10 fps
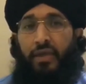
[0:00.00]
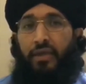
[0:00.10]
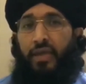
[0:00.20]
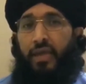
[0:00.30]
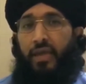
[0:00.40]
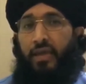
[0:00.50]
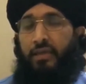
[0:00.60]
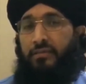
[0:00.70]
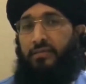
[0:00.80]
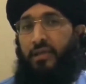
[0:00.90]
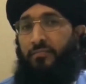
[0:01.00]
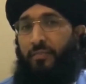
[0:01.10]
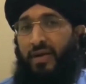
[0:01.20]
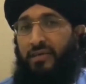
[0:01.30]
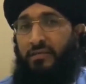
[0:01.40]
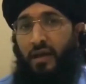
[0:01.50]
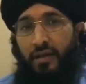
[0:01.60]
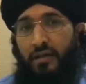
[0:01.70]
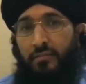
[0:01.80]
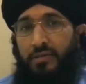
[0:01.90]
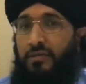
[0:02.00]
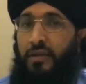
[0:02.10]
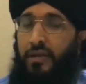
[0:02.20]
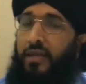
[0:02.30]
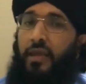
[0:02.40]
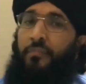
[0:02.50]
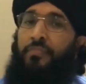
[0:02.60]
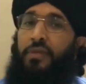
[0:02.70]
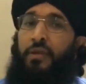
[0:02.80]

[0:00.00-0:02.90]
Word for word: कि ये सिर्फ पाकिस्तान का मसला नहीं है